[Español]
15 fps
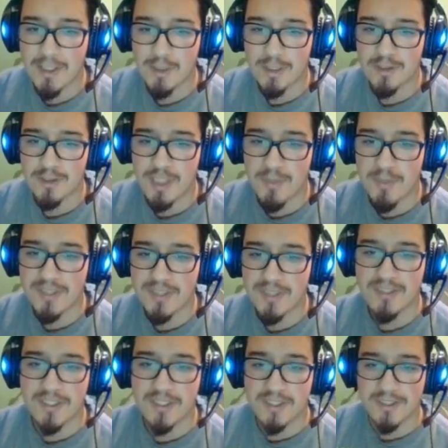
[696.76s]
Que pase el
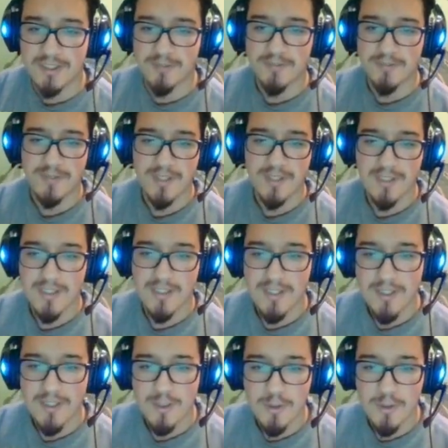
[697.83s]
siguiente.
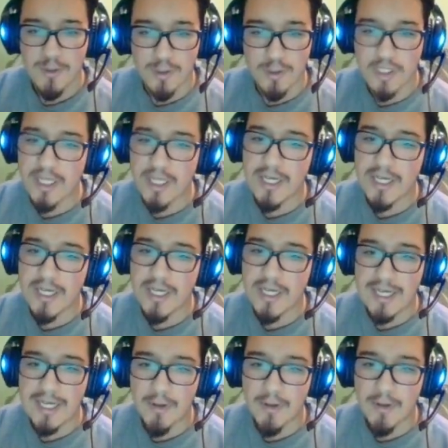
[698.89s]
Uh, tiene la nueva
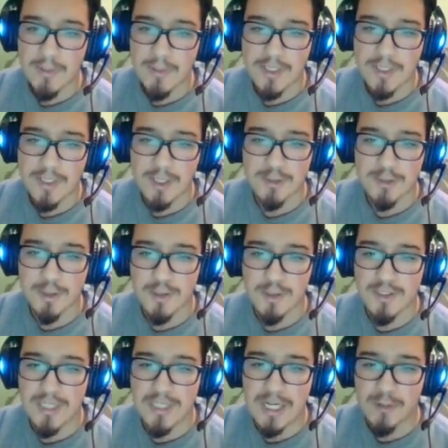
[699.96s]
herramienta de revolución, tiene
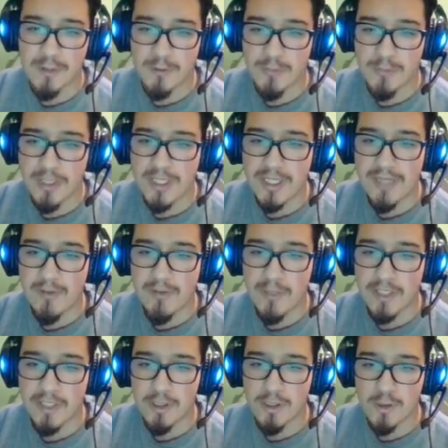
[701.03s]
la copita, bombardero
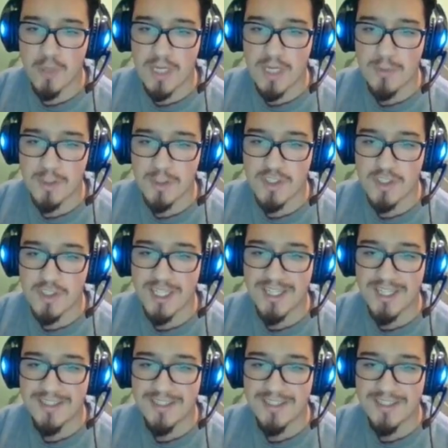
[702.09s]
oscura, mochila.